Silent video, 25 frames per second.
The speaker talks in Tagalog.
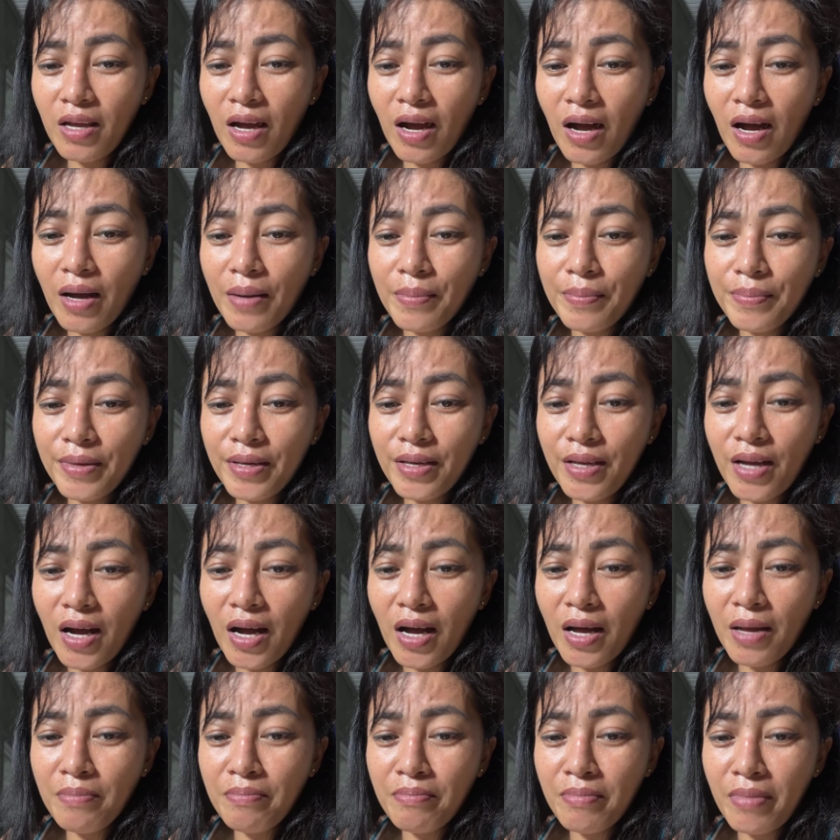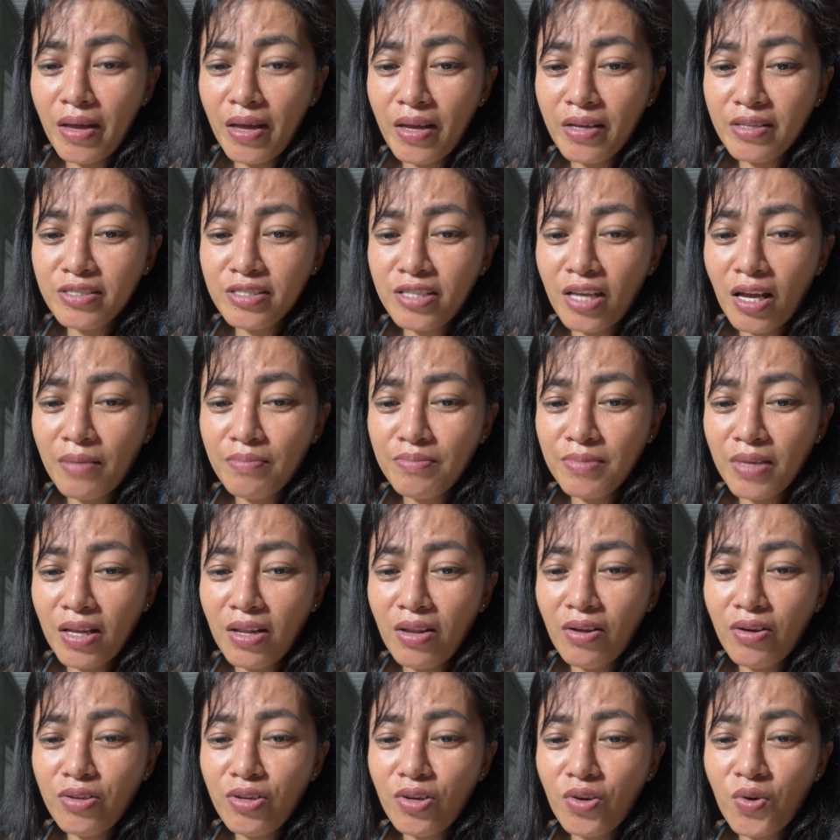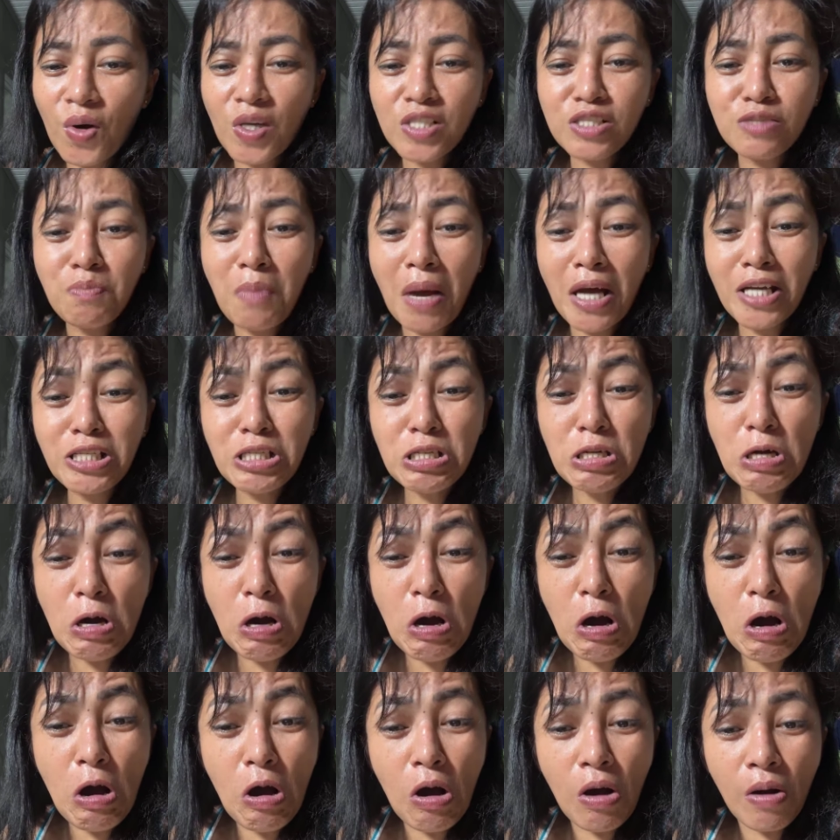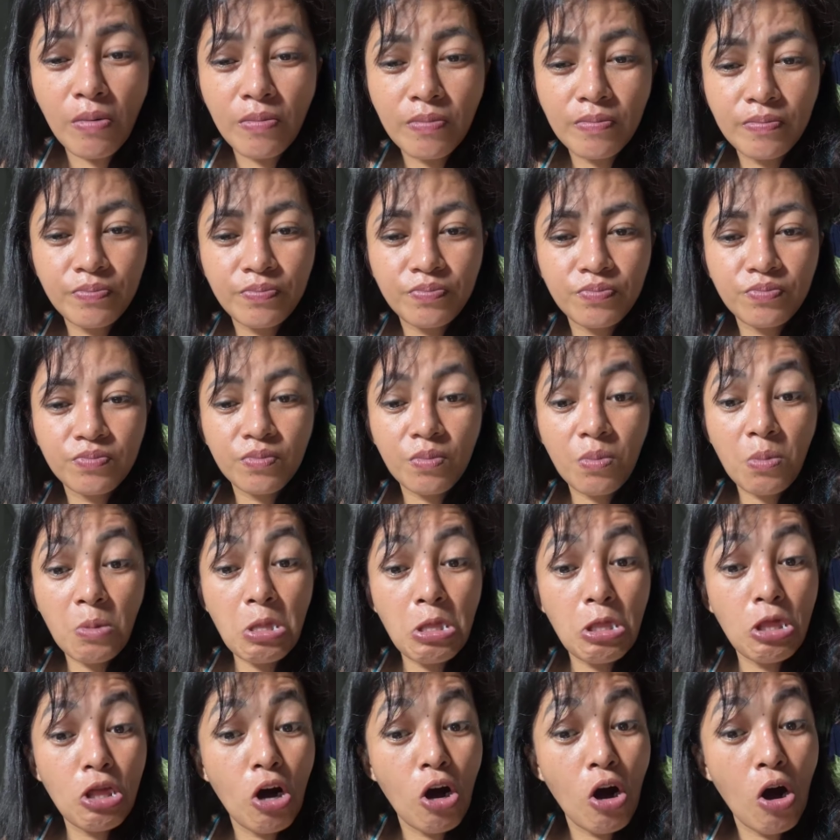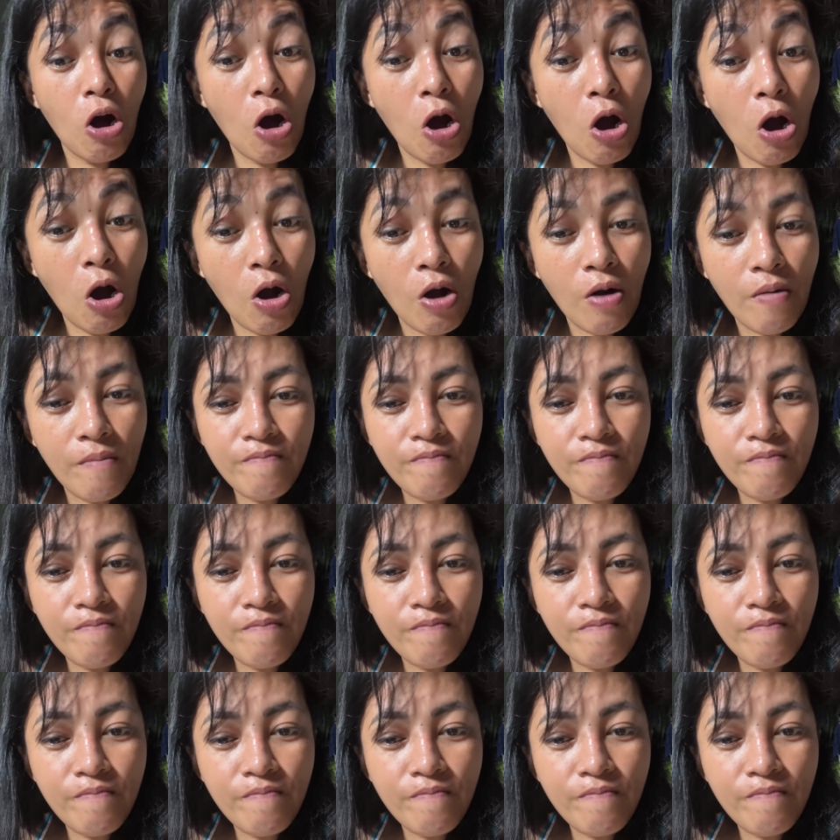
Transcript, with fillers: Iya, an make some nilo your husband no. No.